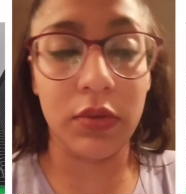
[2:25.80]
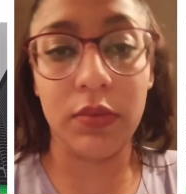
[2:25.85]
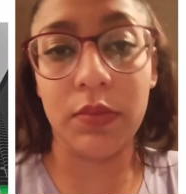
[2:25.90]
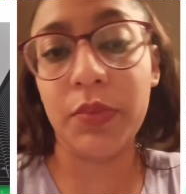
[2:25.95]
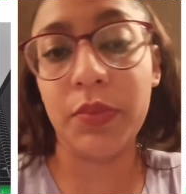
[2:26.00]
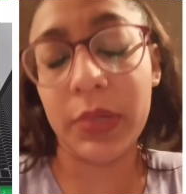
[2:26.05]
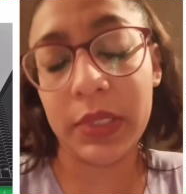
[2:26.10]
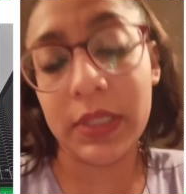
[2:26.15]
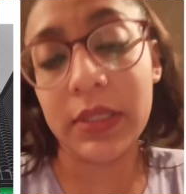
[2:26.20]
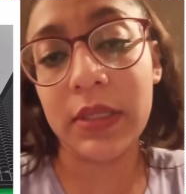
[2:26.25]

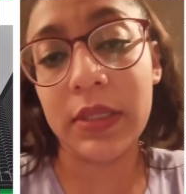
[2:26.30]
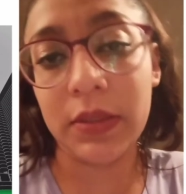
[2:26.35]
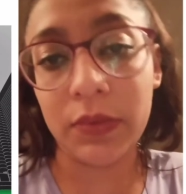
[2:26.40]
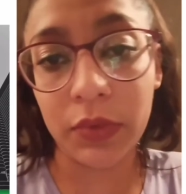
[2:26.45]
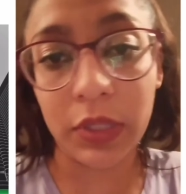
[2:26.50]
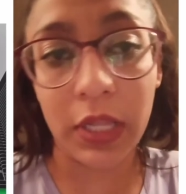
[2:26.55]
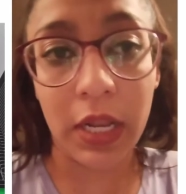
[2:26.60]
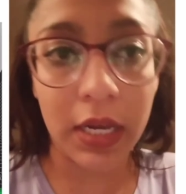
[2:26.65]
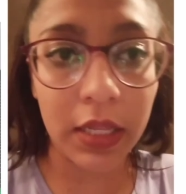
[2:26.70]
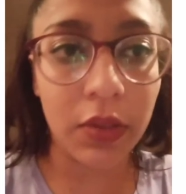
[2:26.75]
pues, un
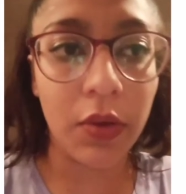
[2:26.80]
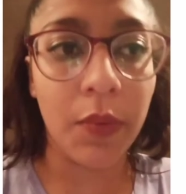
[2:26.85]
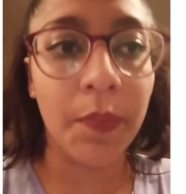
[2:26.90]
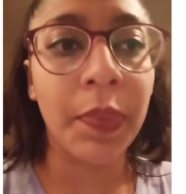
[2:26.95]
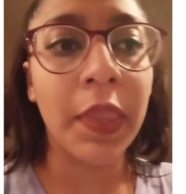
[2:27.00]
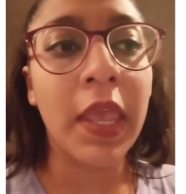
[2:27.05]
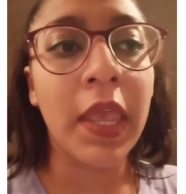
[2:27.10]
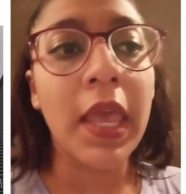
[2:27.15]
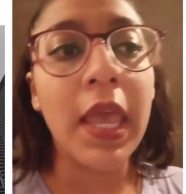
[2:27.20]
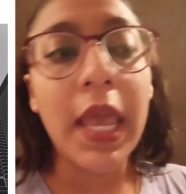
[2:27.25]
delito.
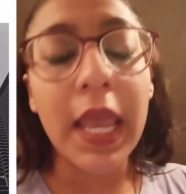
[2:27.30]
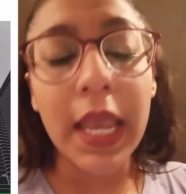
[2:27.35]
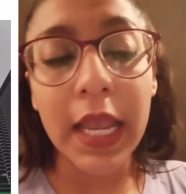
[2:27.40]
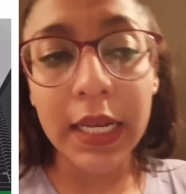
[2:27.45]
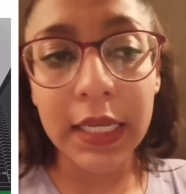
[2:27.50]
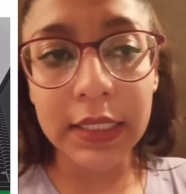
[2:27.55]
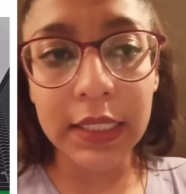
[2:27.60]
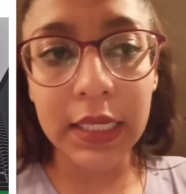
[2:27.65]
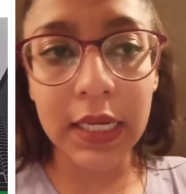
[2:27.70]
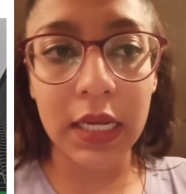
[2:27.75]
En
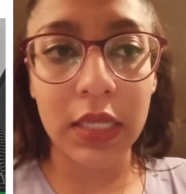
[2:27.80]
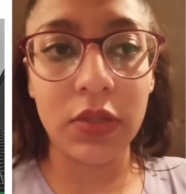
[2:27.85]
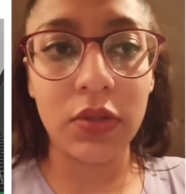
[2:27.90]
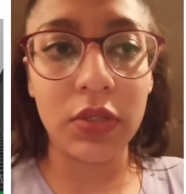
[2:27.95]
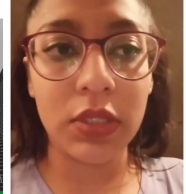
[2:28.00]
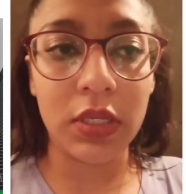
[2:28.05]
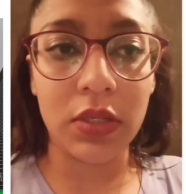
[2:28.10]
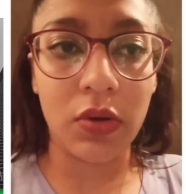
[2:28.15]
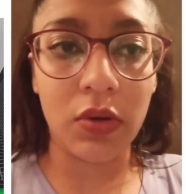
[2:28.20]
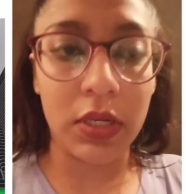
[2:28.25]
este caso
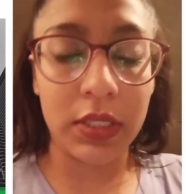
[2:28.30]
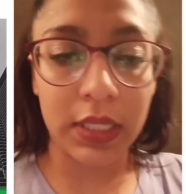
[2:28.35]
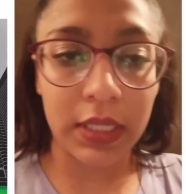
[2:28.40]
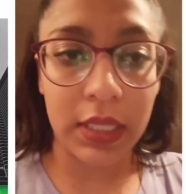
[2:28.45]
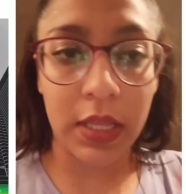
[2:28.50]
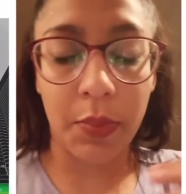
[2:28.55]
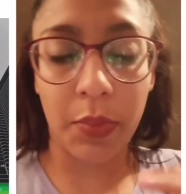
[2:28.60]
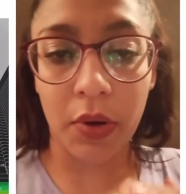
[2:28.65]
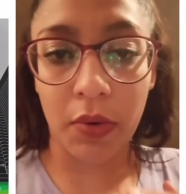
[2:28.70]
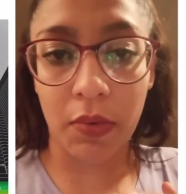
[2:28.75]
se
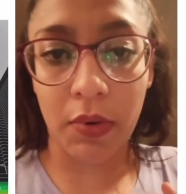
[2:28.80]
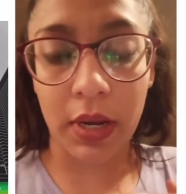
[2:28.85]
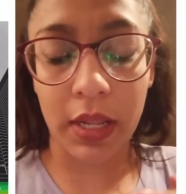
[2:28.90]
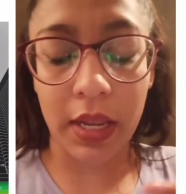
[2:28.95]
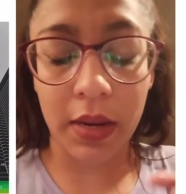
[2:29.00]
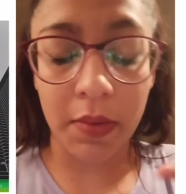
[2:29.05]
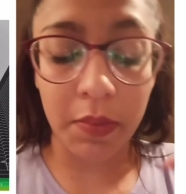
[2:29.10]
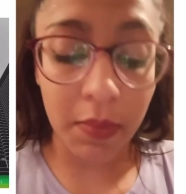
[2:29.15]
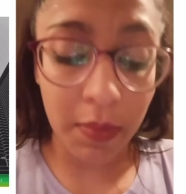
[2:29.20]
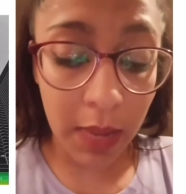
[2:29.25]
solicita por
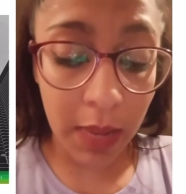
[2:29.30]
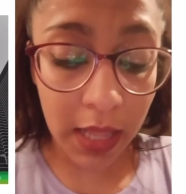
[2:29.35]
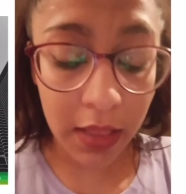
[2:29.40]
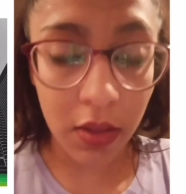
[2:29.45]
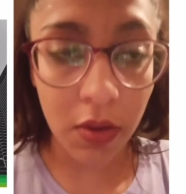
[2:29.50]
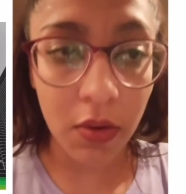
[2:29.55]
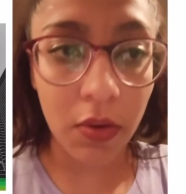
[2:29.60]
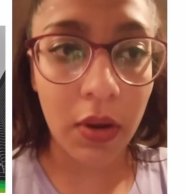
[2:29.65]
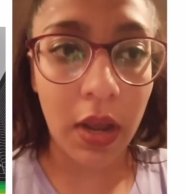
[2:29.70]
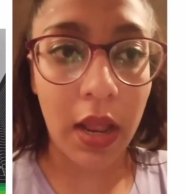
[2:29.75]
cualquier
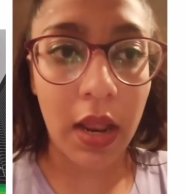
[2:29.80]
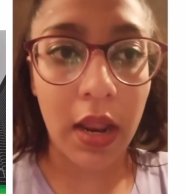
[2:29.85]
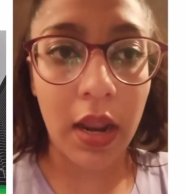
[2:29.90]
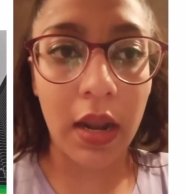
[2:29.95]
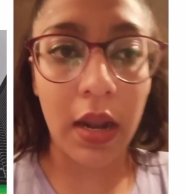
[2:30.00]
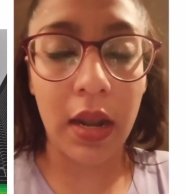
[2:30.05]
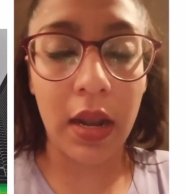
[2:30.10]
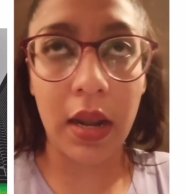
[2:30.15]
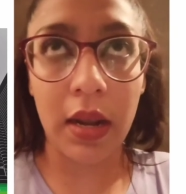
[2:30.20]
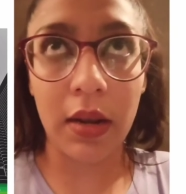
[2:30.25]
medio a
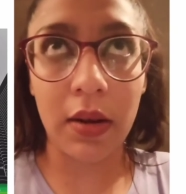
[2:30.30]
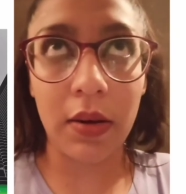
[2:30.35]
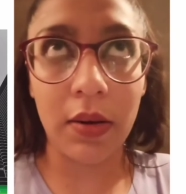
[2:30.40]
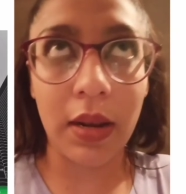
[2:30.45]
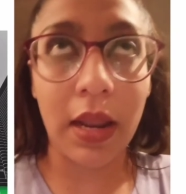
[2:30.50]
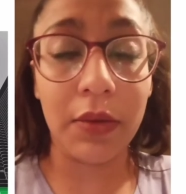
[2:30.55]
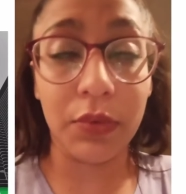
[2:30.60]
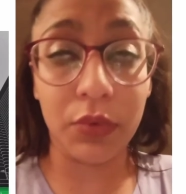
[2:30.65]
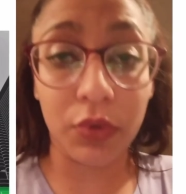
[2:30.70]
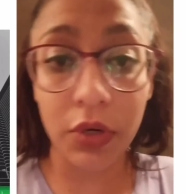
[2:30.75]
la
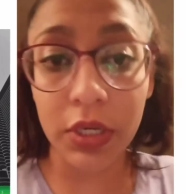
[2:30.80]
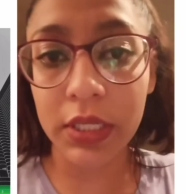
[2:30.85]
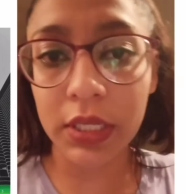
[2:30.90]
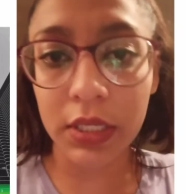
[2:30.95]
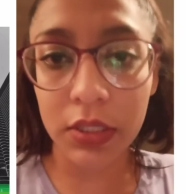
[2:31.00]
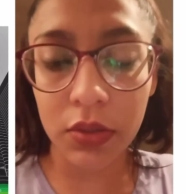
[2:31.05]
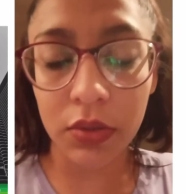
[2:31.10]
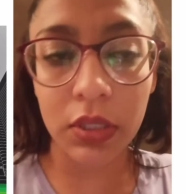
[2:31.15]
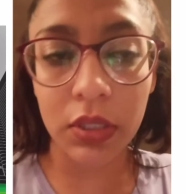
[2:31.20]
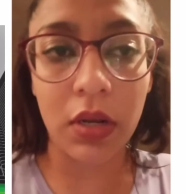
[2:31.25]

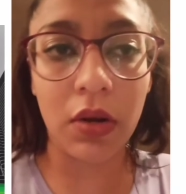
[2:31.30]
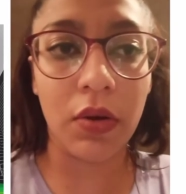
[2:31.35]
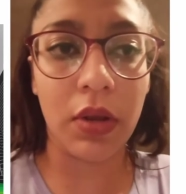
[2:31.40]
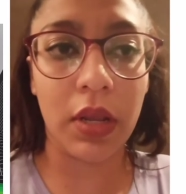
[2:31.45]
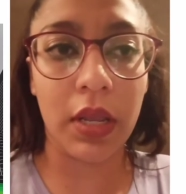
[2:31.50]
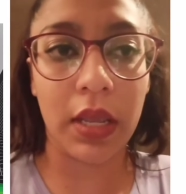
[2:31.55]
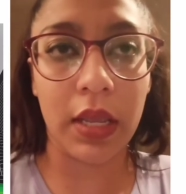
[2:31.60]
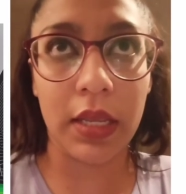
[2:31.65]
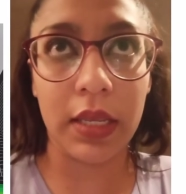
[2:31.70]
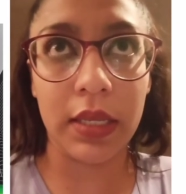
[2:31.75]
autorización de lo
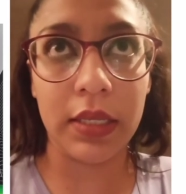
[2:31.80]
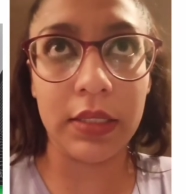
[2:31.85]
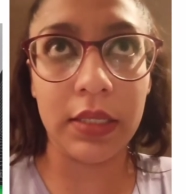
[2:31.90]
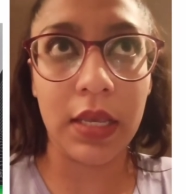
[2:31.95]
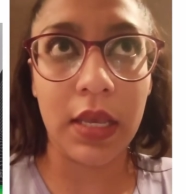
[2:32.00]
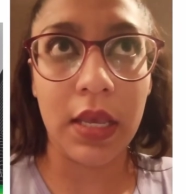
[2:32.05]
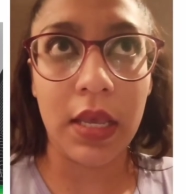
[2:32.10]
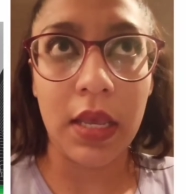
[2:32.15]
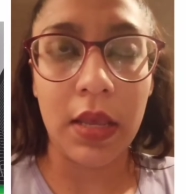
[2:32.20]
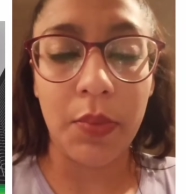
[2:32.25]
que es
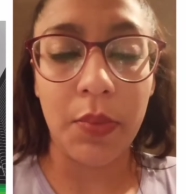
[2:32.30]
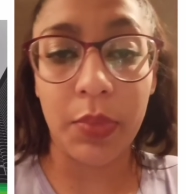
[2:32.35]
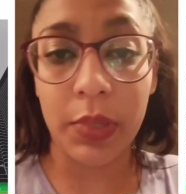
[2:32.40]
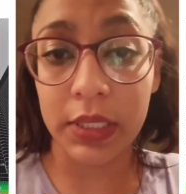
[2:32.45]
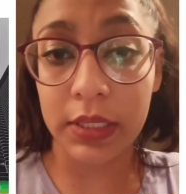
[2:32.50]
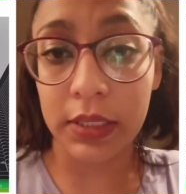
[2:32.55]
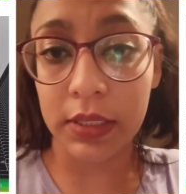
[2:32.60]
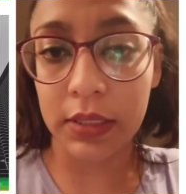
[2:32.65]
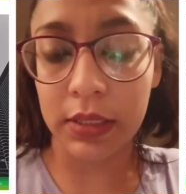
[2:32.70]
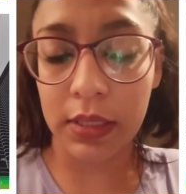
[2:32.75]

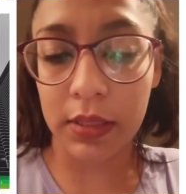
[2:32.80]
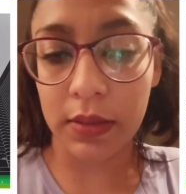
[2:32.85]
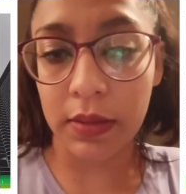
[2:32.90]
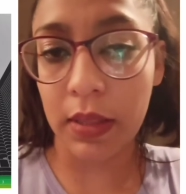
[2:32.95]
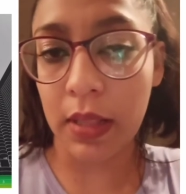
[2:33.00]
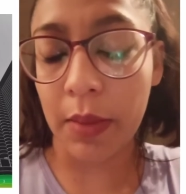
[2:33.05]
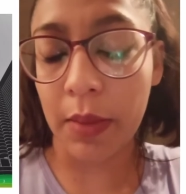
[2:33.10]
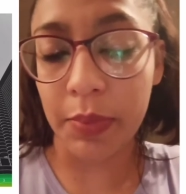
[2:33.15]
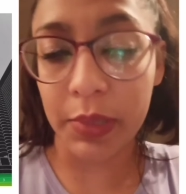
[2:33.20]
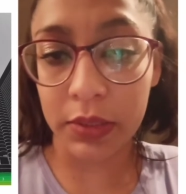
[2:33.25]
pues
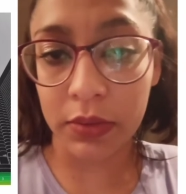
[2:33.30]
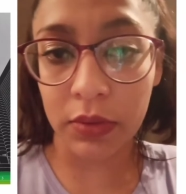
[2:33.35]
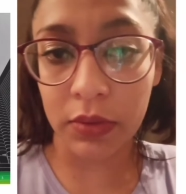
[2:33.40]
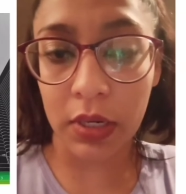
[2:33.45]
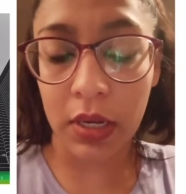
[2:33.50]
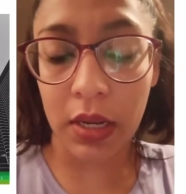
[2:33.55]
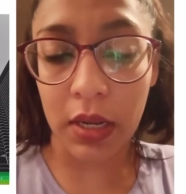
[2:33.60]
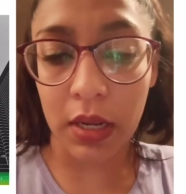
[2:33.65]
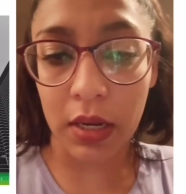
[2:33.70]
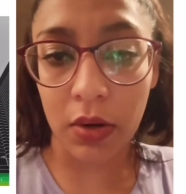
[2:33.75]
la
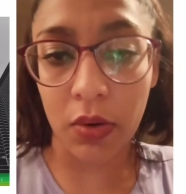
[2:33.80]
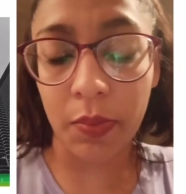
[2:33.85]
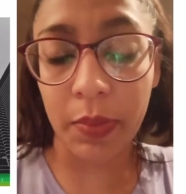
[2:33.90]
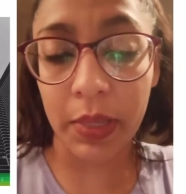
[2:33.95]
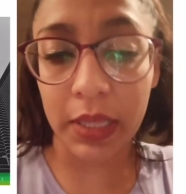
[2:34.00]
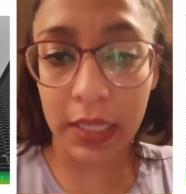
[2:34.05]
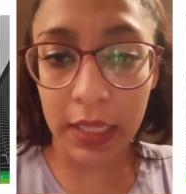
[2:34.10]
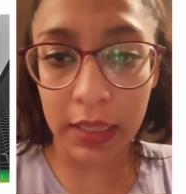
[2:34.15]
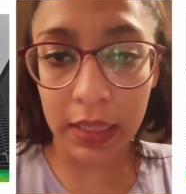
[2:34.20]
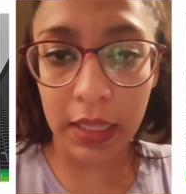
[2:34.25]
persona
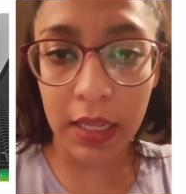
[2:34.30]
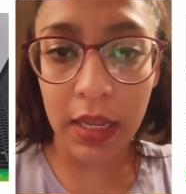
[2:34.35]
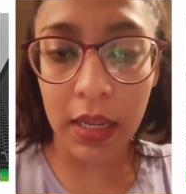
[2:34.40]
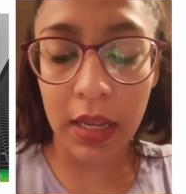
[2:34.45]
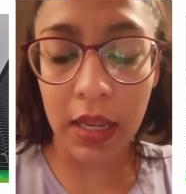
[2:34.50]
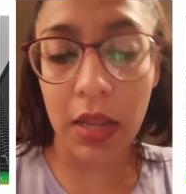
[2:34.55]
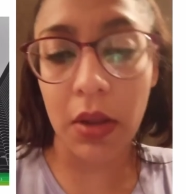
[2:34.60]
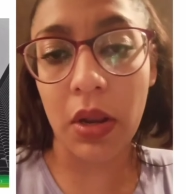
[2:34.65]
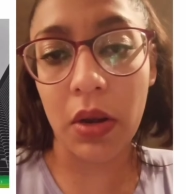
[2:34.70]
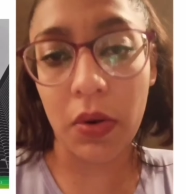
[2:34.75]
competente,
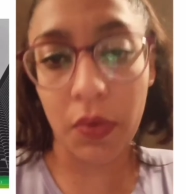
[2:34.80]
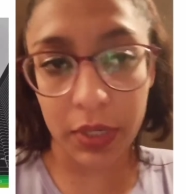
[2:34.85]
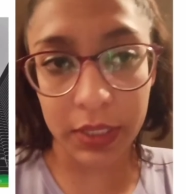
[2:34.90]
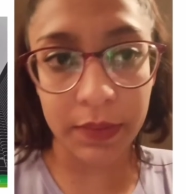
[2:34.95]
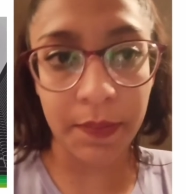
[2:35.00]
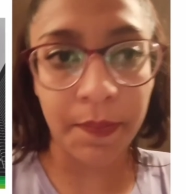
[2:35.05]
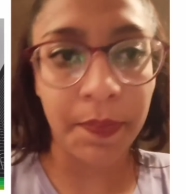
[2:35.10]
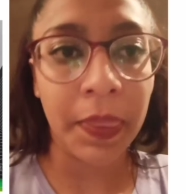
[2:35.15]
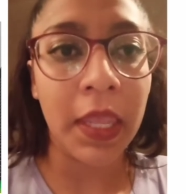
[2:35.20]
el juez.